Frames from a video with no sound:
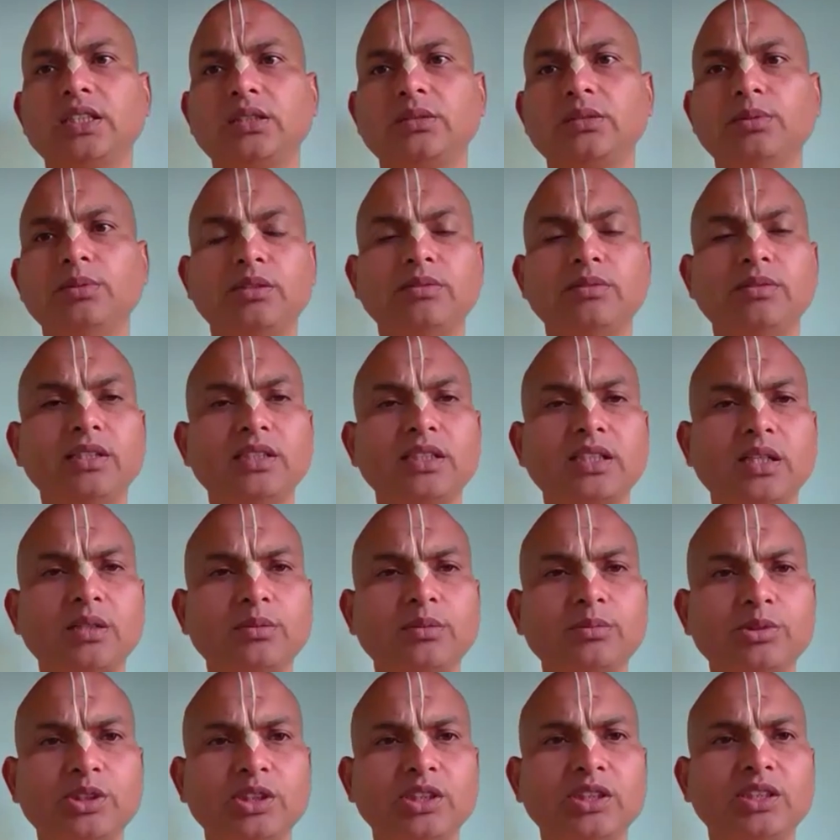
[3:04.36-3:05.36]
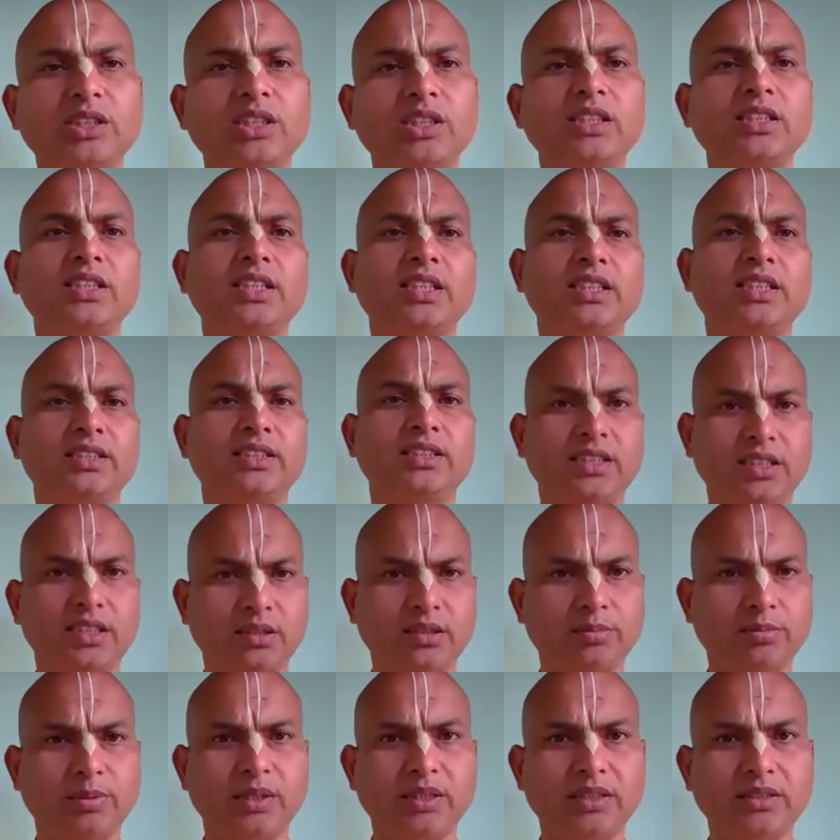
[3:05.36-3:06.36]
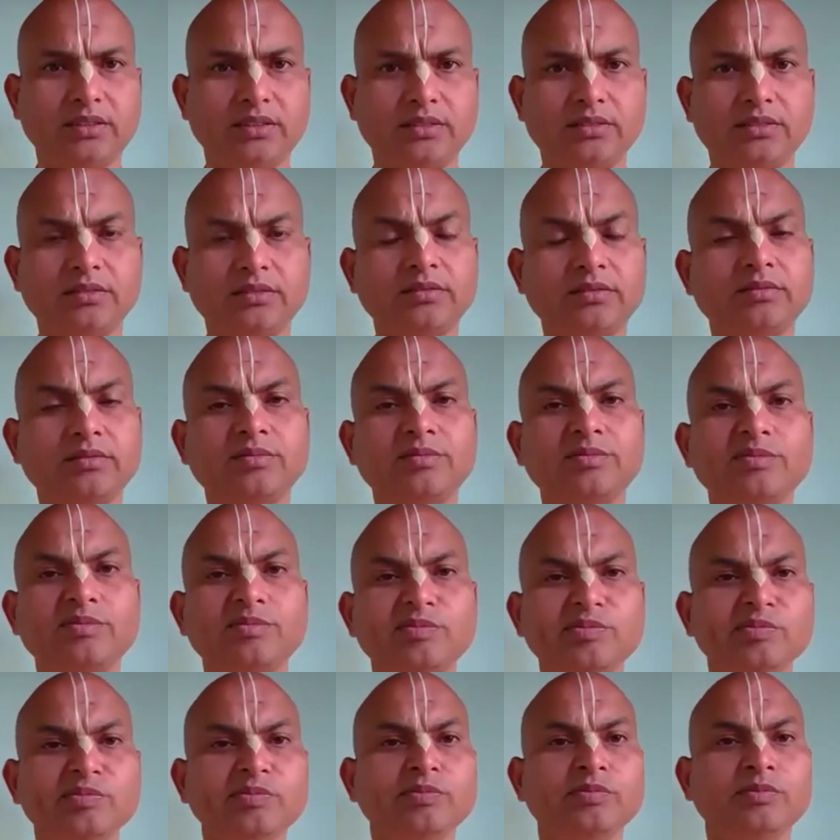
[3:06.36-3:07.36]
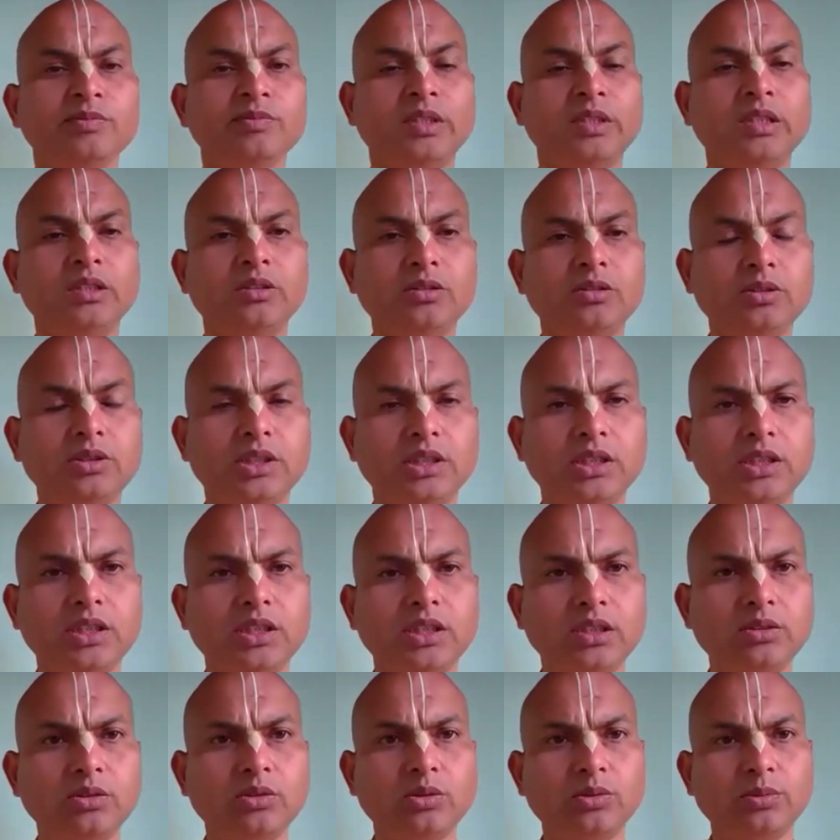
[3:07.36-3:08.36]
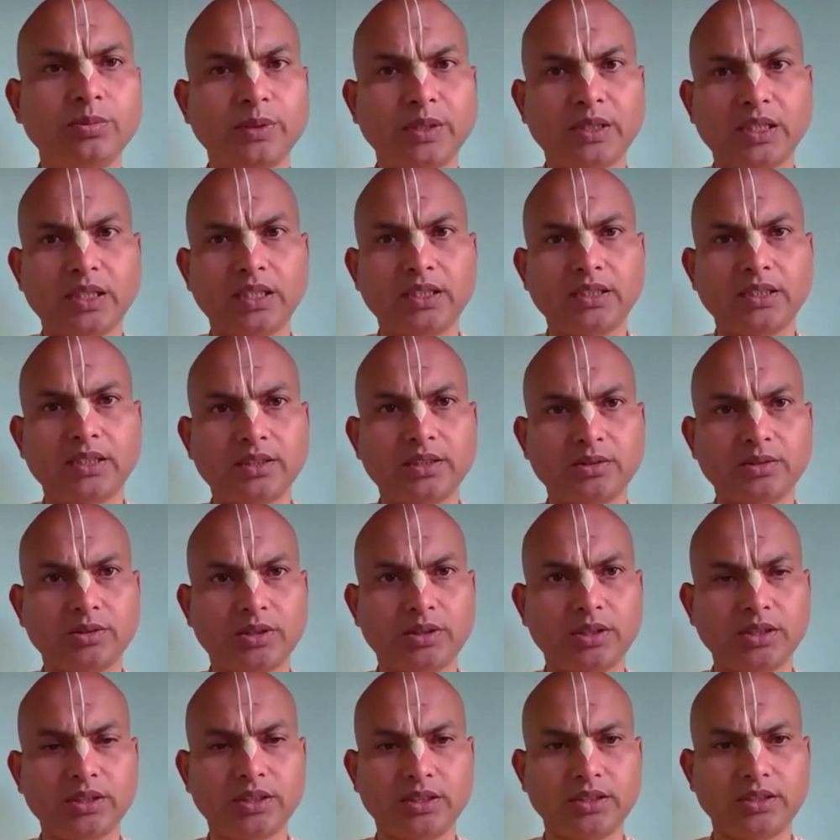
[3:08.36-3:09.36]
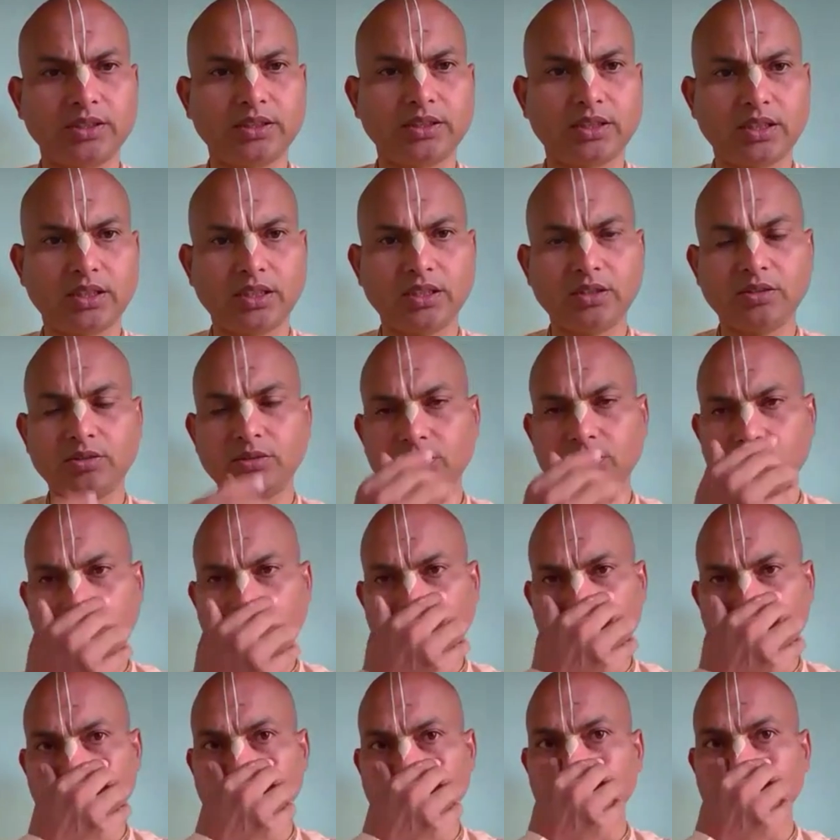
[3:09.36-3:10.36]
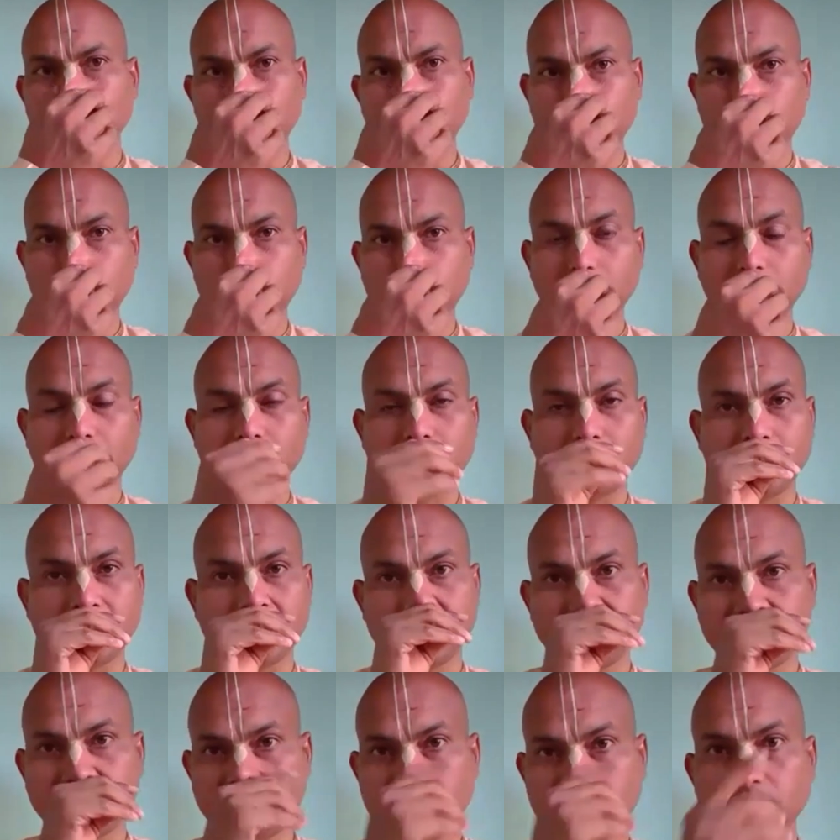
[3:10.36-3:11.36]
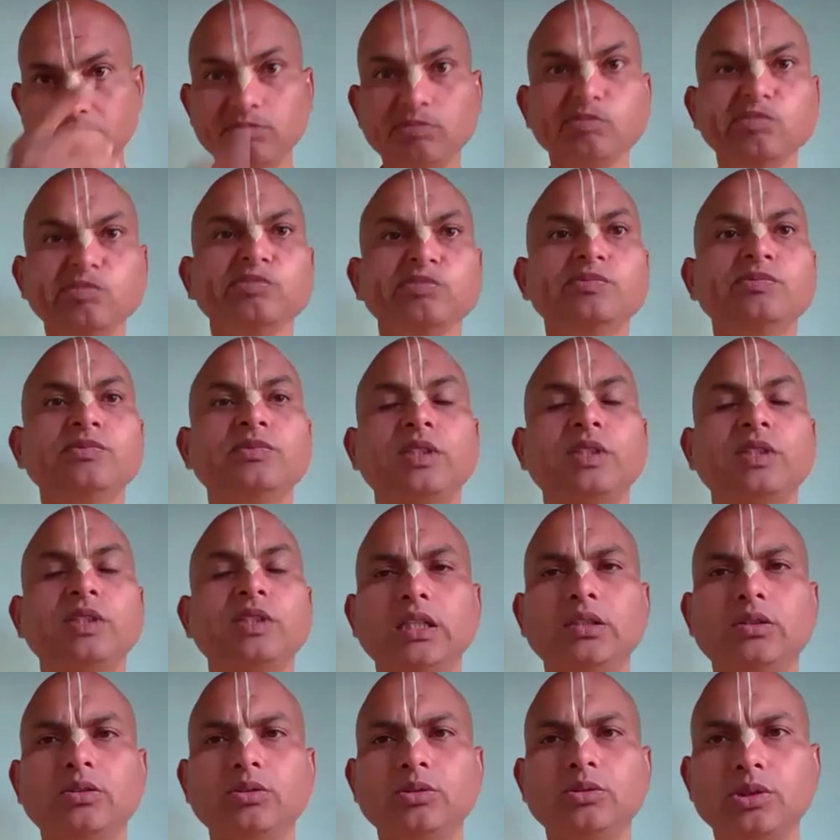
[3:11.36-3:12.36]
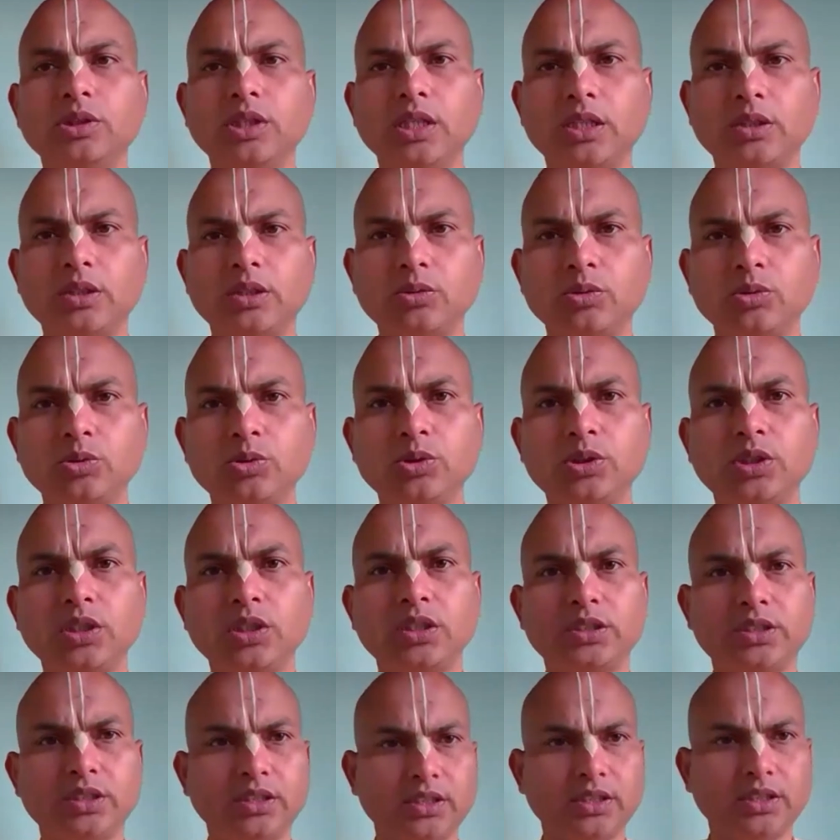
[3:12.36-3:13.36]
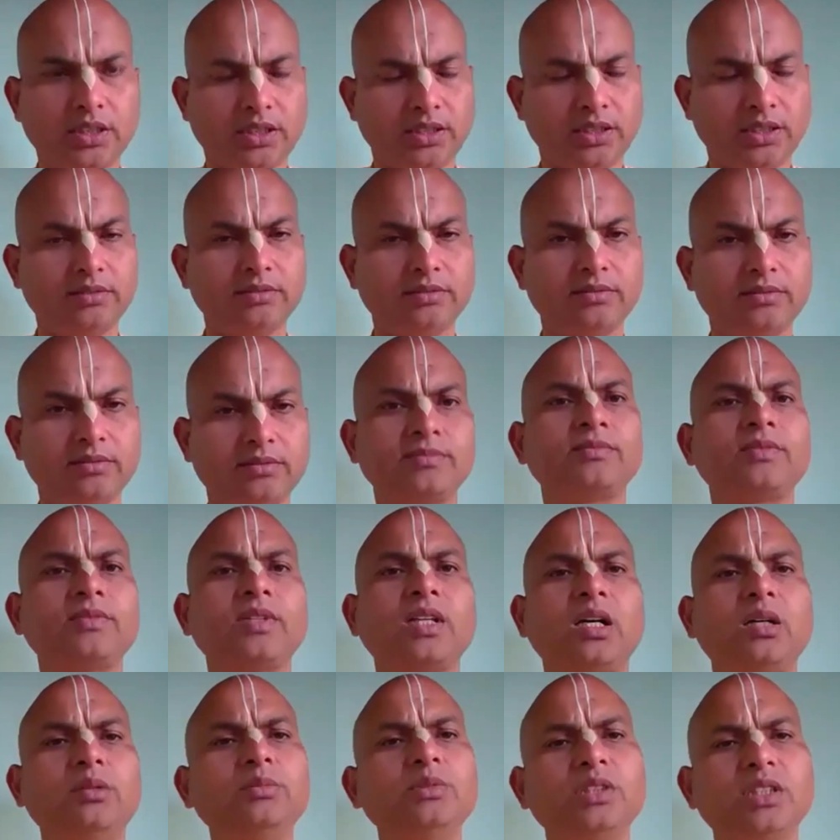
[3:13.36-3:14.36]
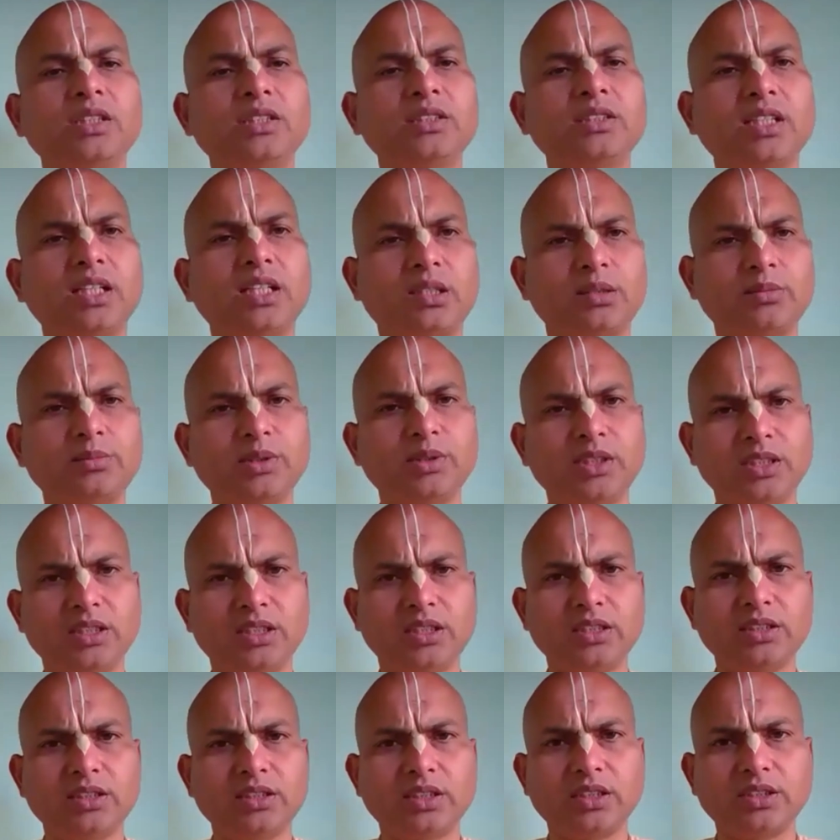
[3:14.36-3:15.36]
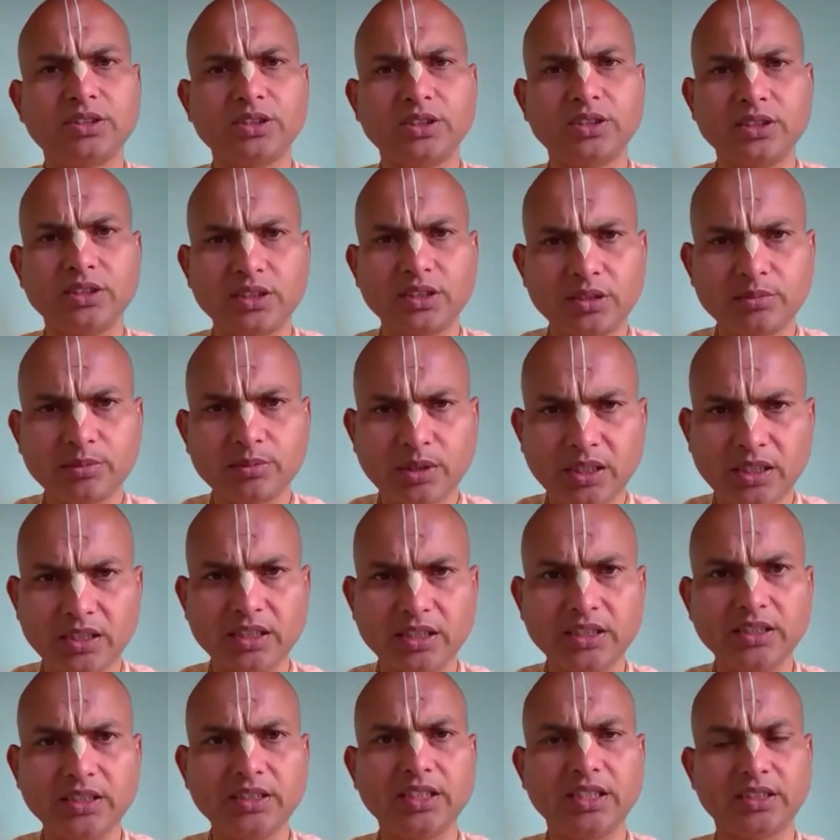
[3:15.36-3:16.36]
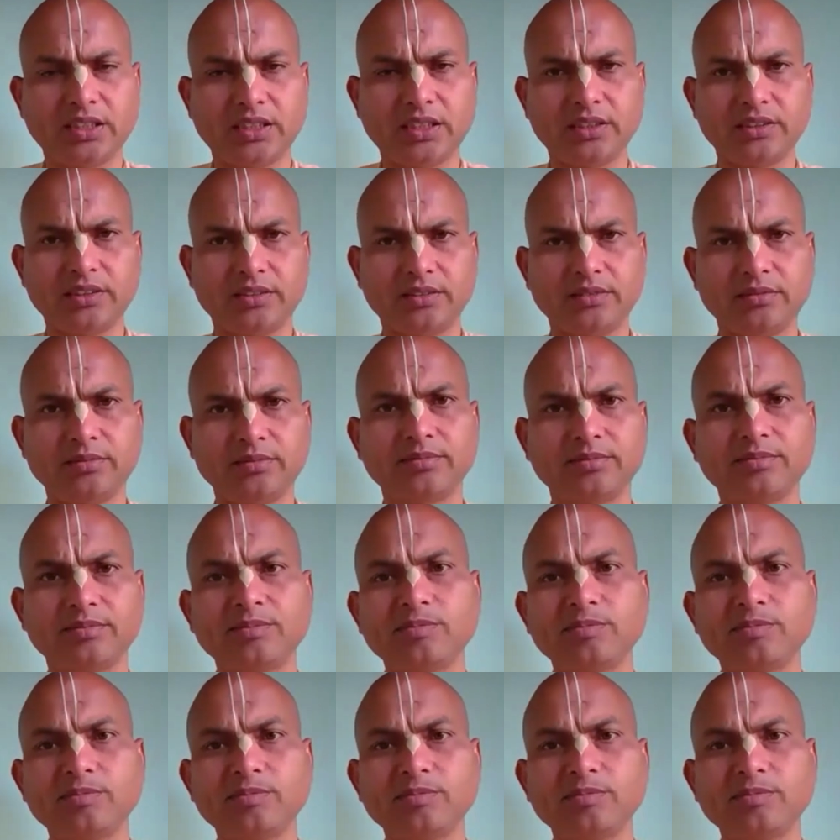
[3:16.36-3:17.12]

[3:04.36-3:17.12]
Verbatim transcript: है कि भगवान का हम चिंतन कैसे कर पाए देखो चिंतन दो प्रकार के होते हैं एक होता है पूर्व चिंतन एक होता है उत्तर चिंतन हम संसार में निरंतर चिंतन में लगे ही रहते हैं